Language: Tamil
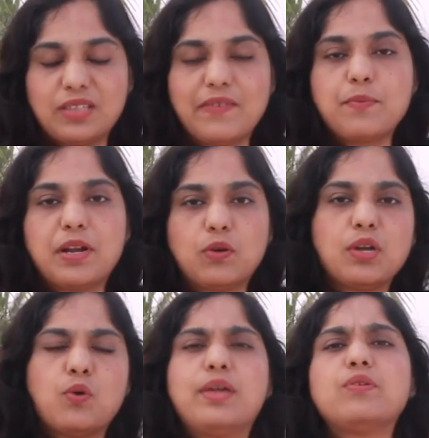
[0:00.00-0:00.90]

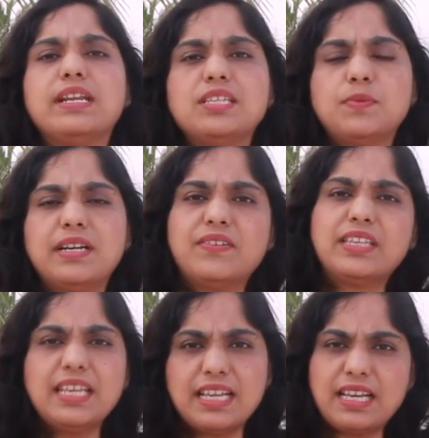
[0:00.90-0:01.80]
தேவைப்படக்கூடிய ஒரே ஒரு எலிஜிபிலிட்டி
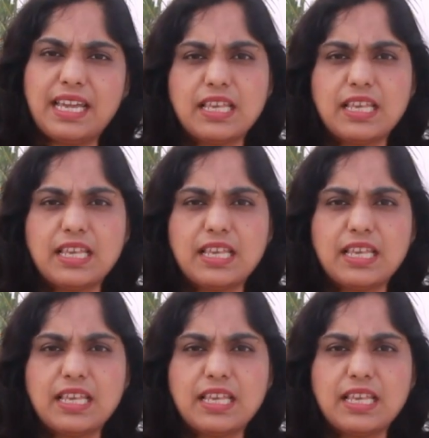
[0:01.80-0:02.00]
வந்து நீங்கள்